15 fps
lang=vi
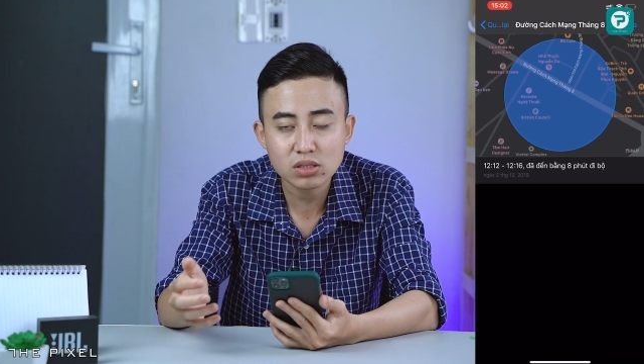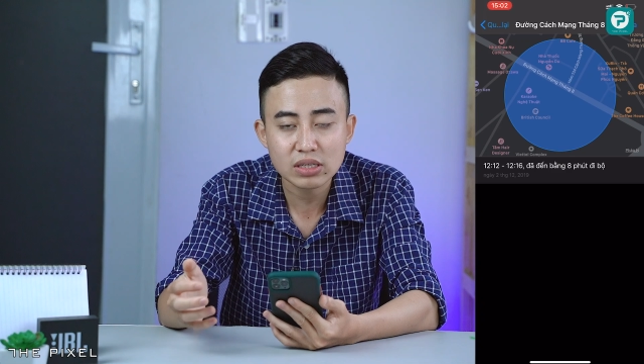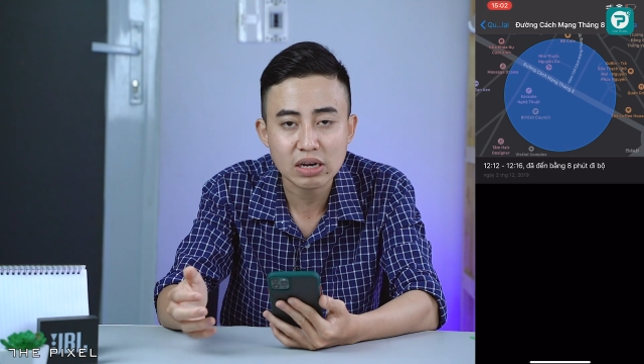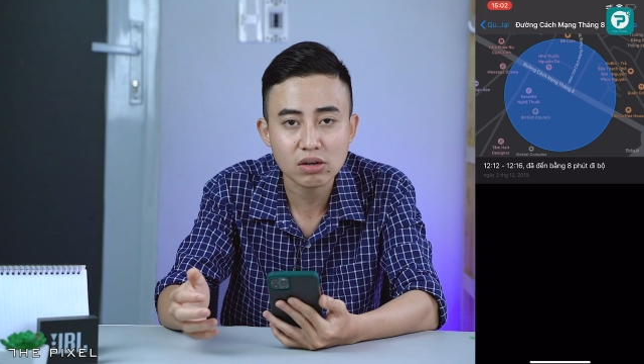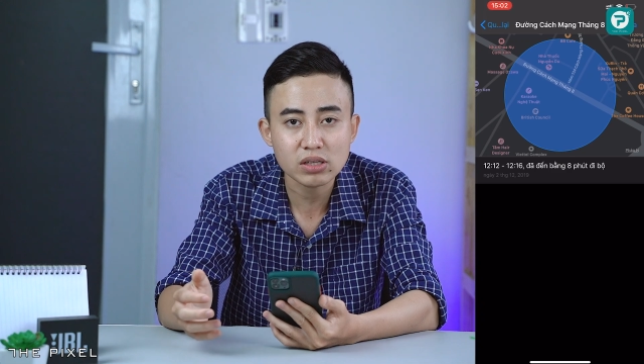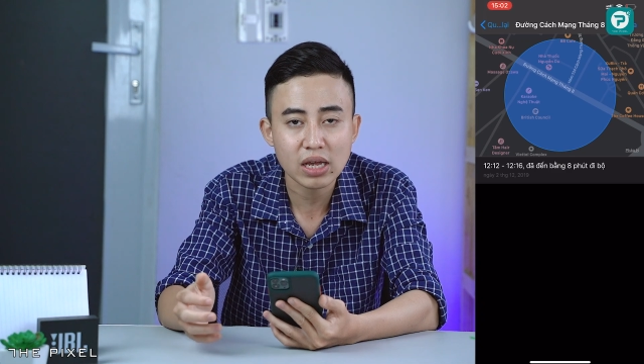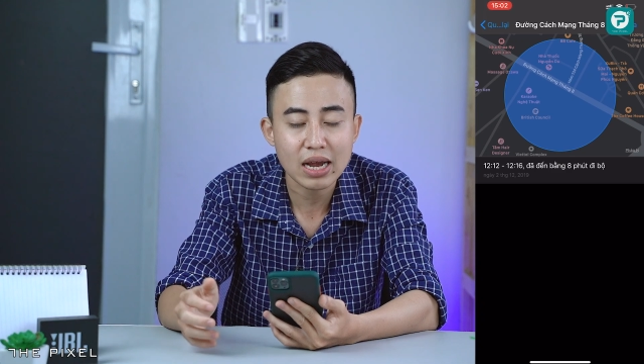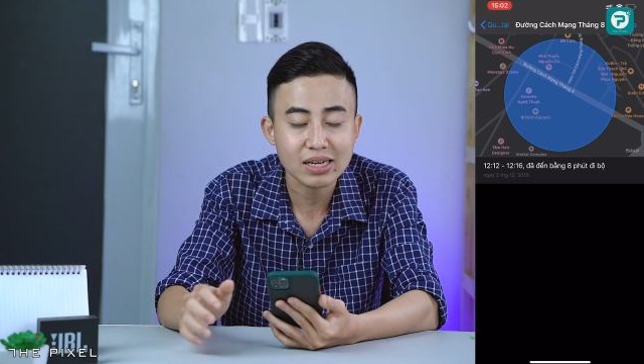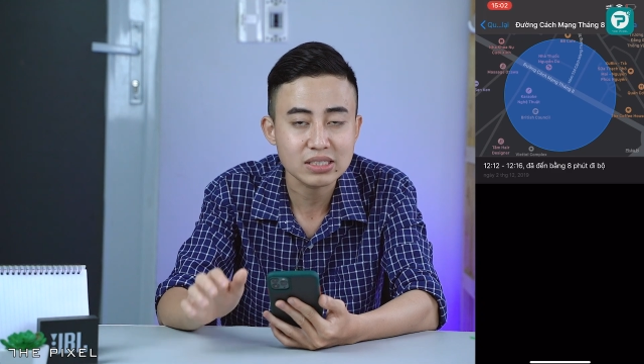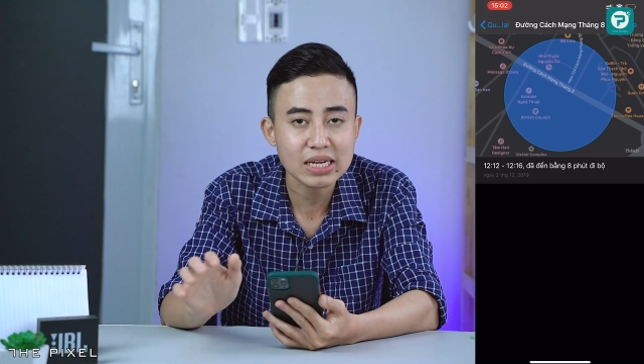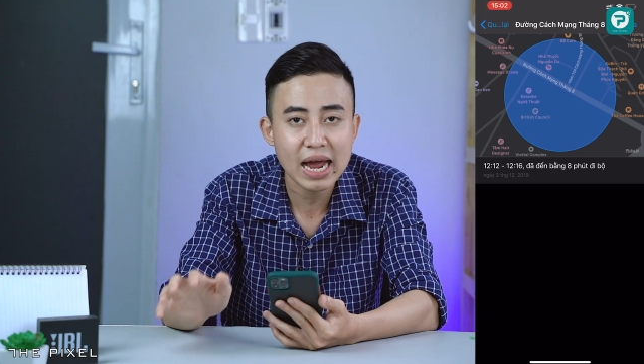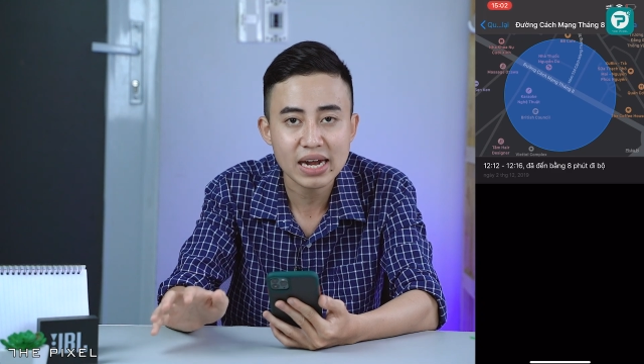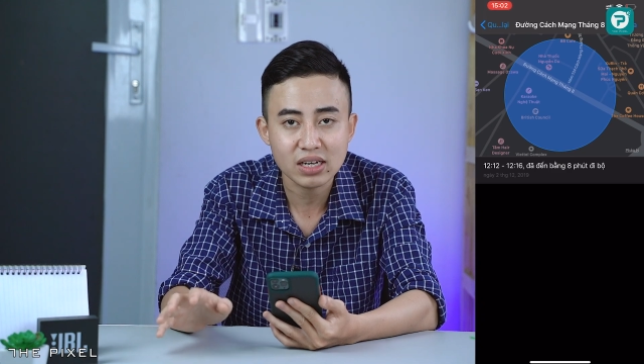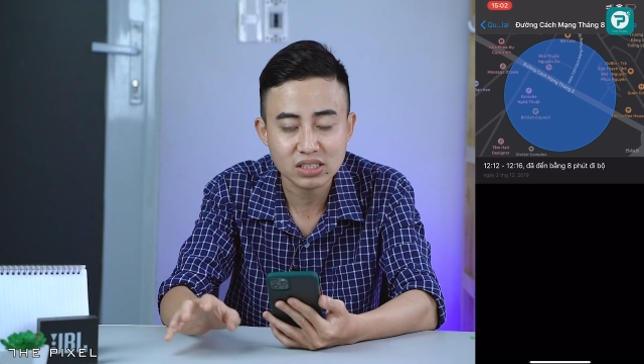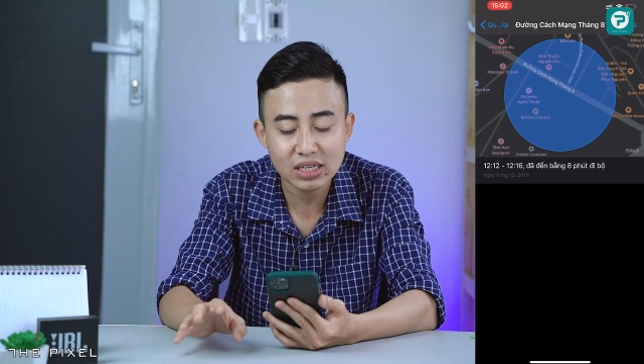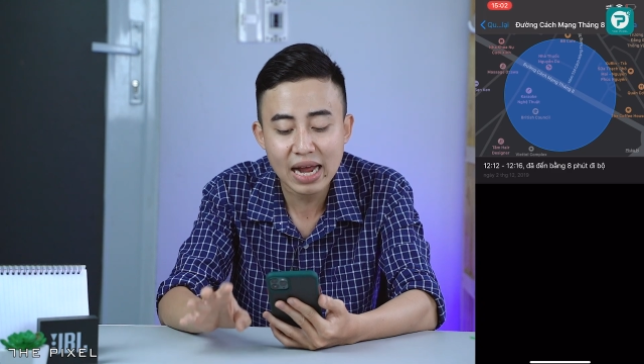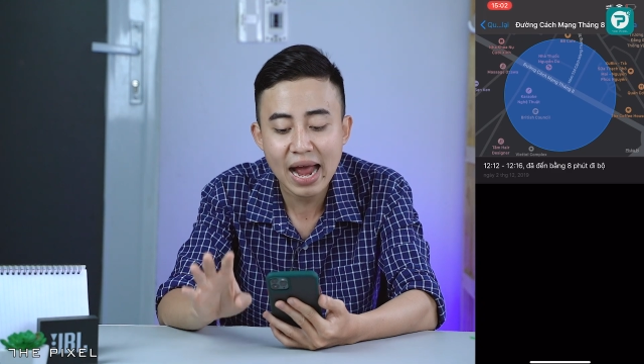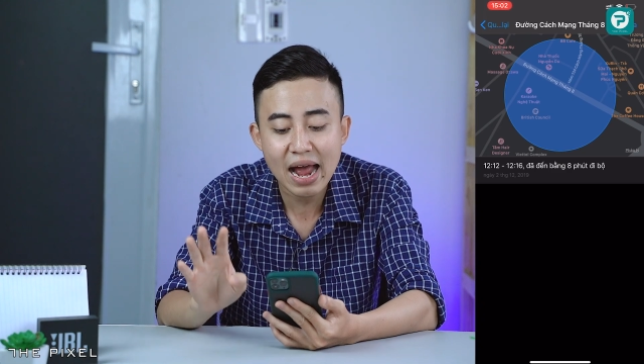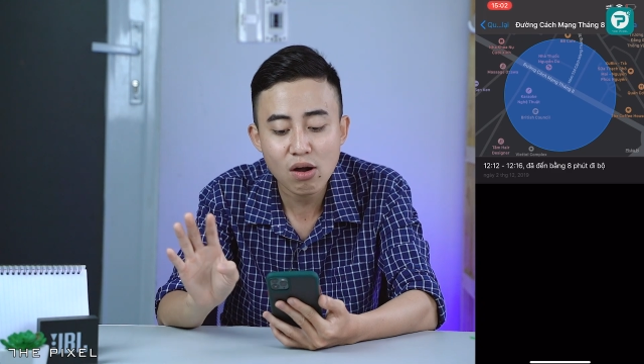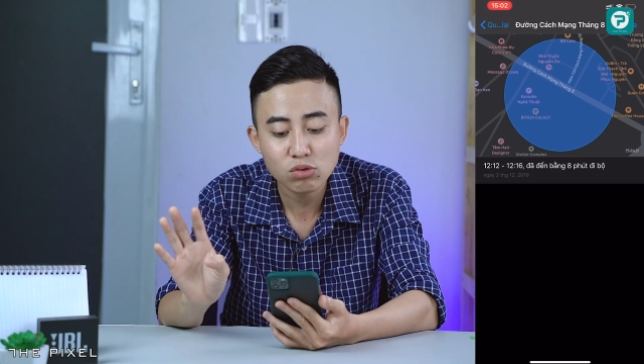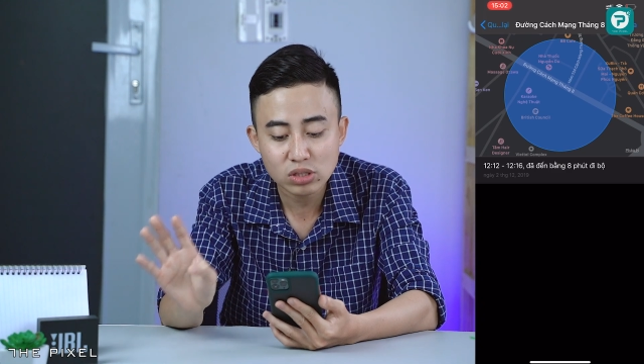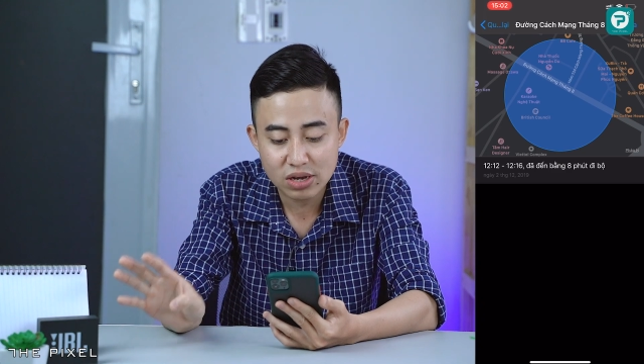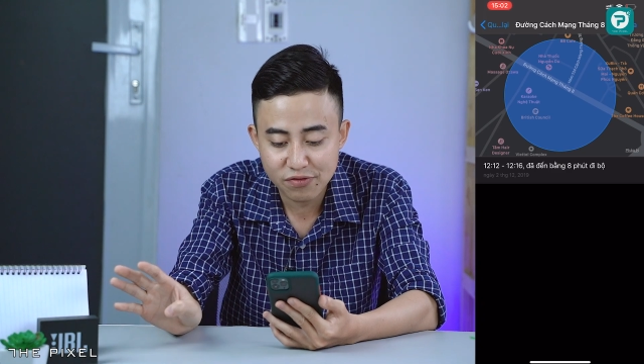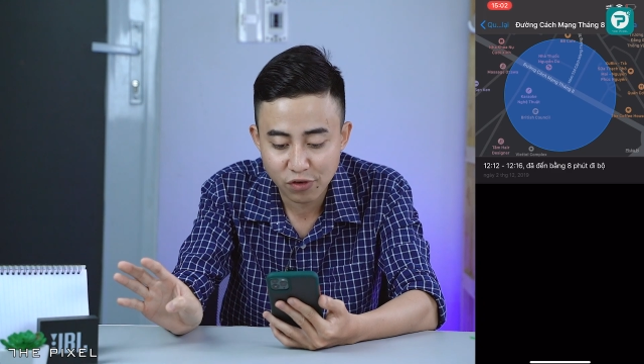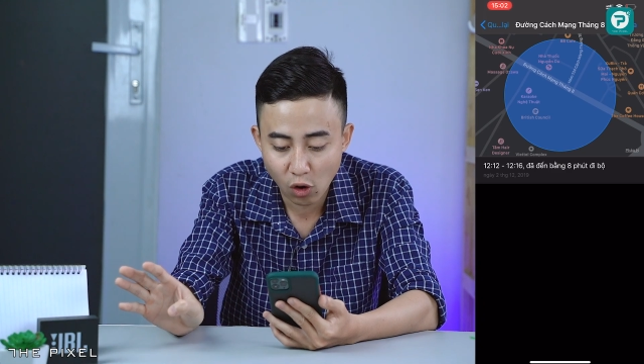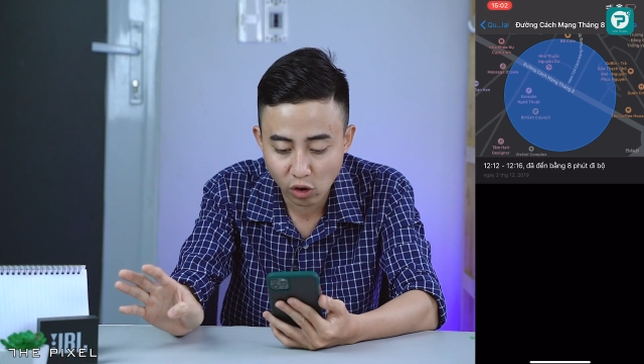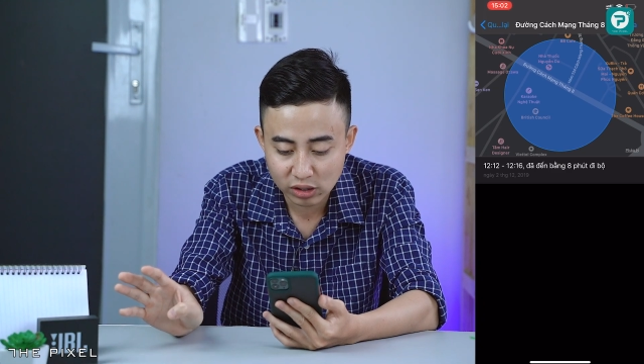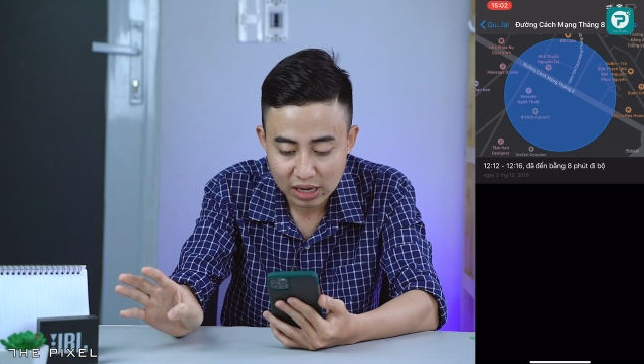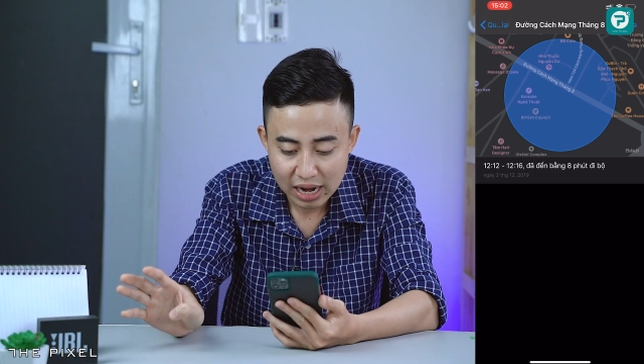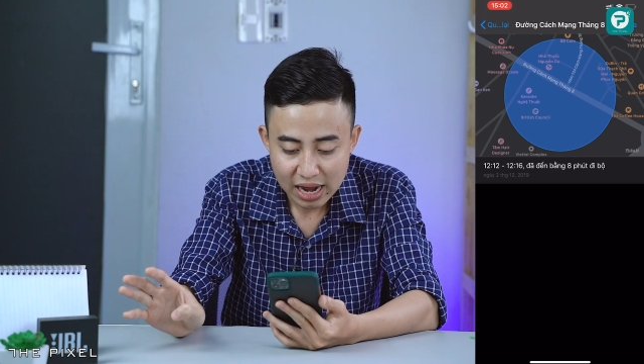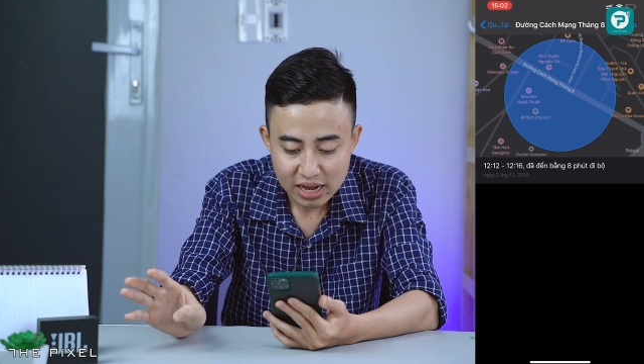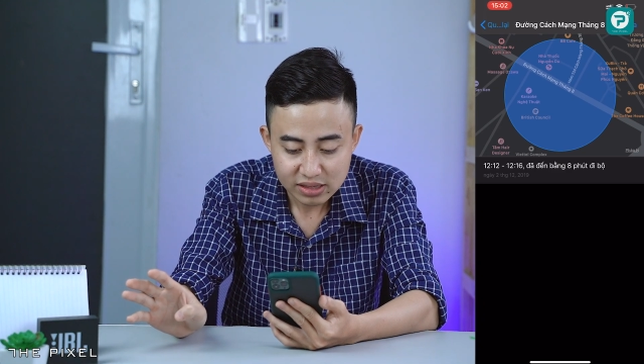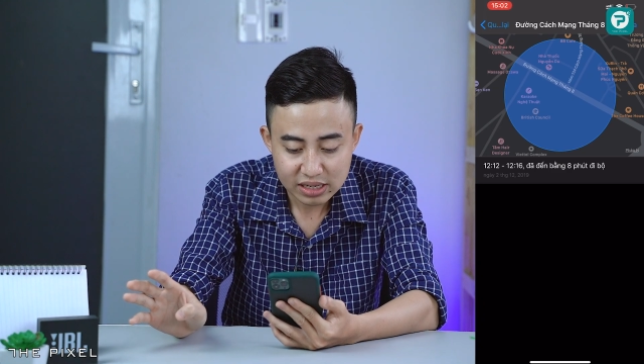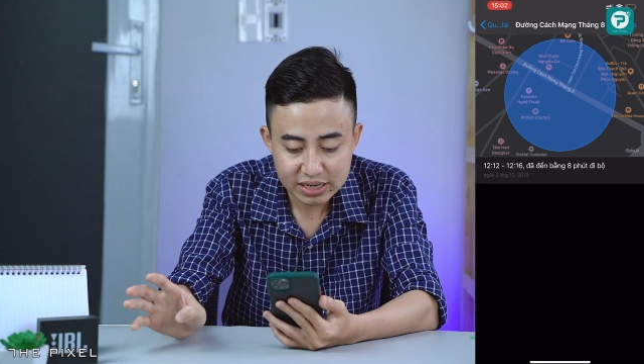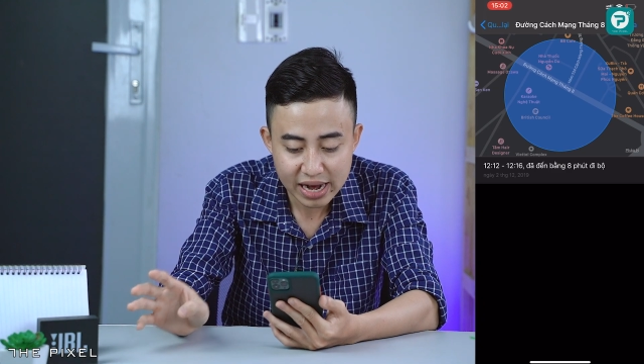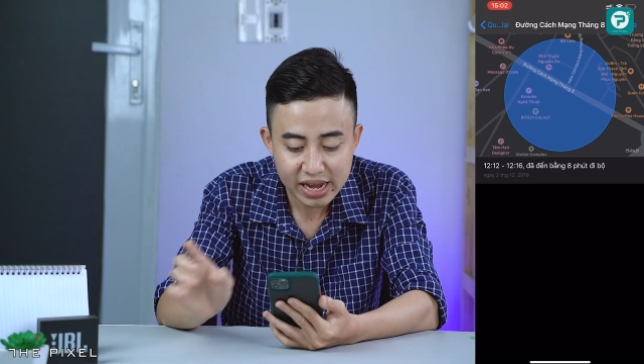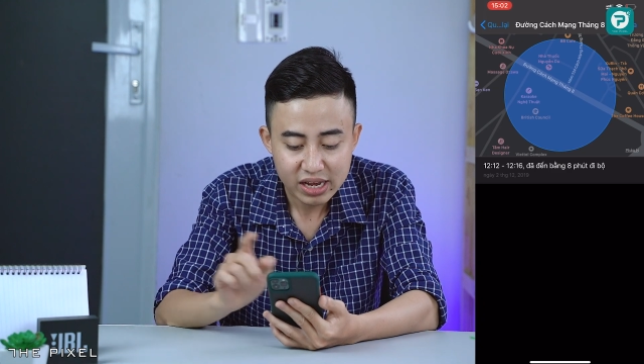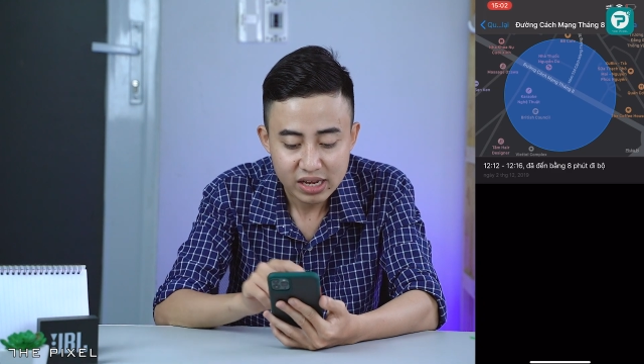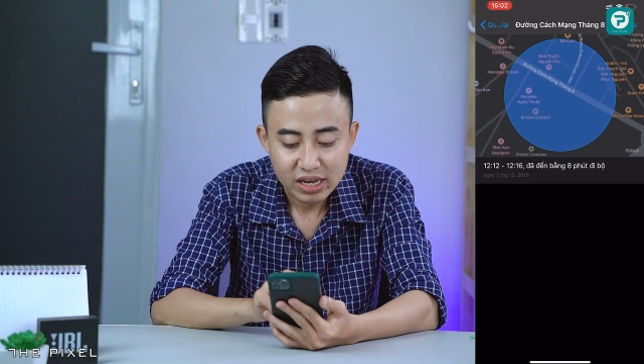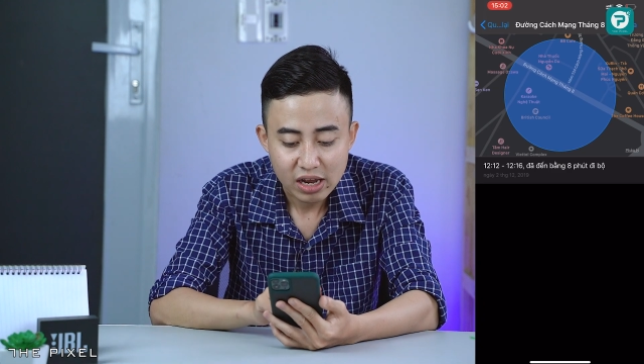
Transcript: để có thể là trả được chiếc ROG phone thì đây